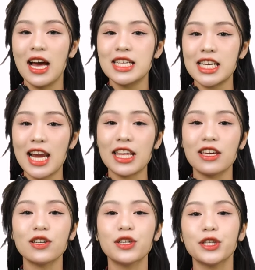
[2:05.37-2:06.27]
sẽ là
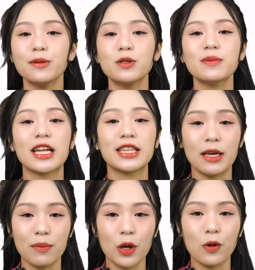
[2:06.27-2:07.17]
những người giúp chúng ta
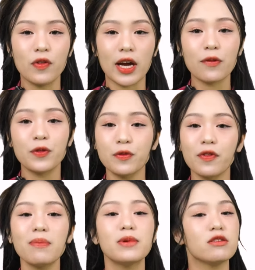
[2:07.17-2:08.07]
tìm hiểu về các phương
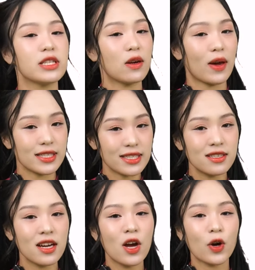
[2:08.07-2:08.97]
pháp điều trị loãng xương